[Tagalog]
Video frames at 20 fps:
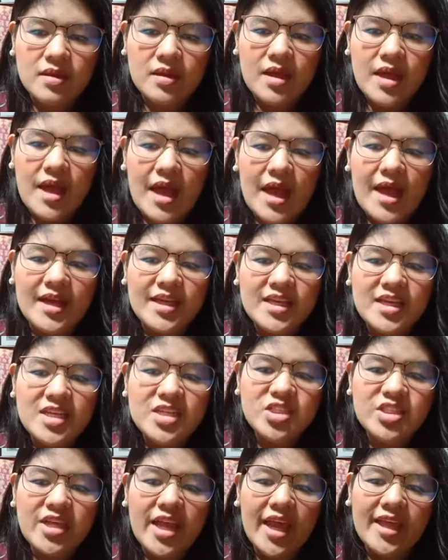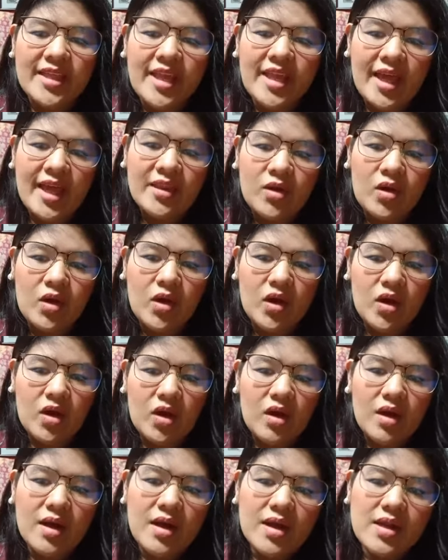Akishi Enano.
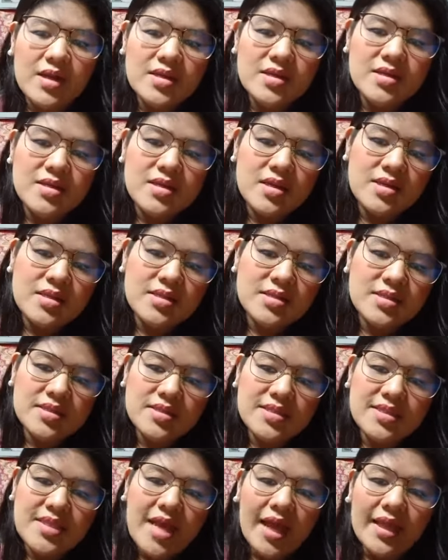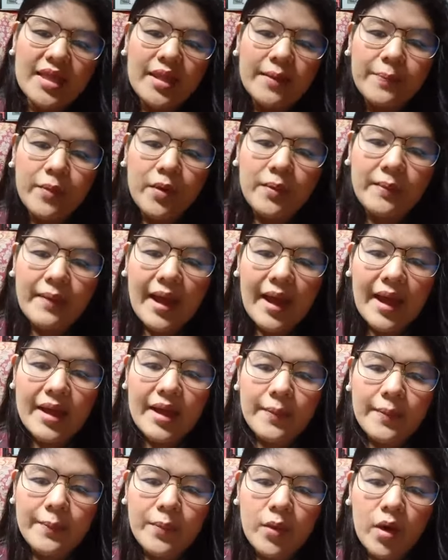Sana po maaga
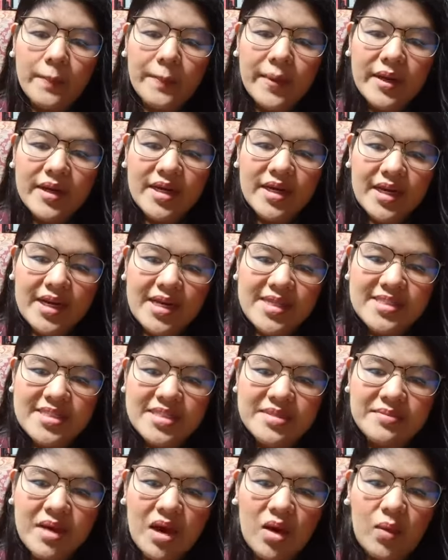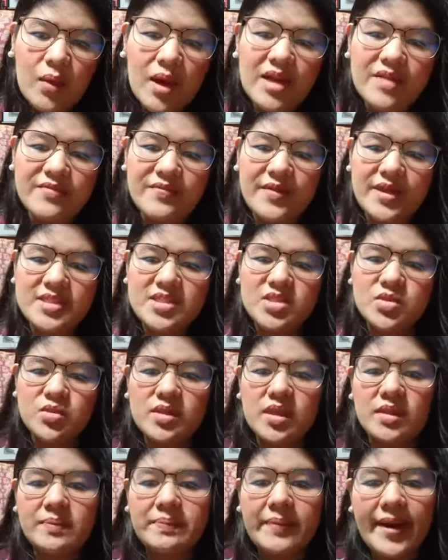po ang pag-release ng mga qualified
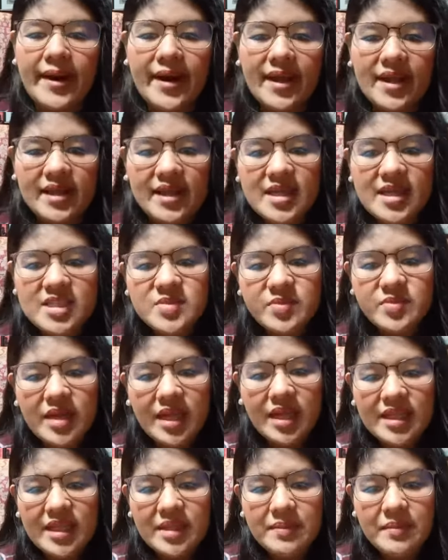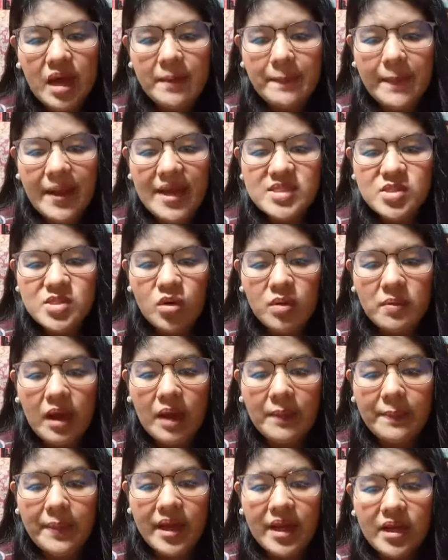student para in case po na hindi makapasok,
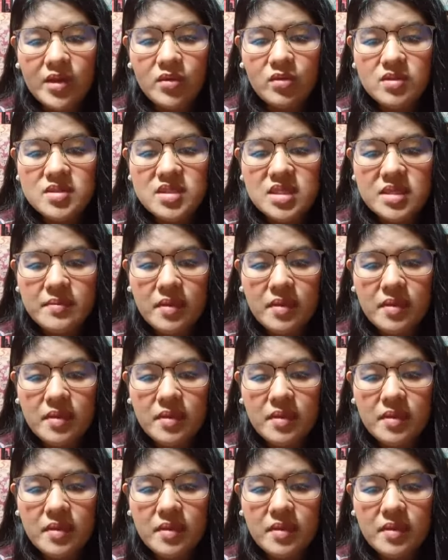makapag-enroll sa ibang